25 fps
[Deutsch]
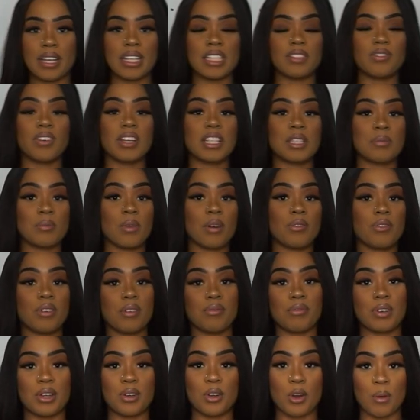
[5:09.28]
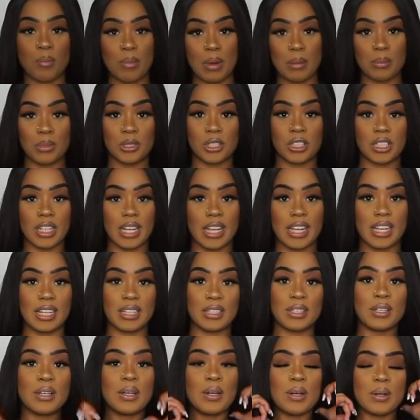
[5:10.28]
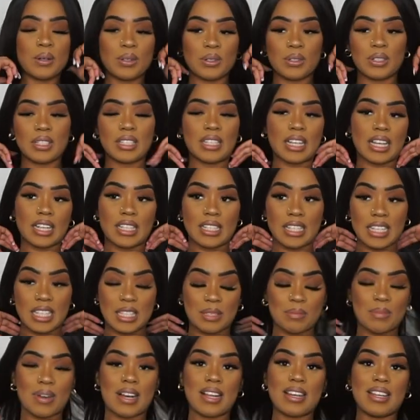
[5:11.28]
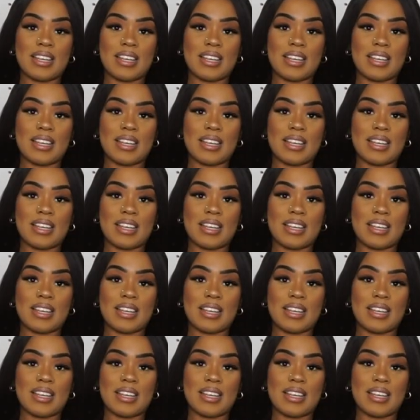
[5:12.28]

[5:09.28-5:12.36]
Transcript: ich werde es mir auf jeden Fall nochmal bestellen und dann diesmal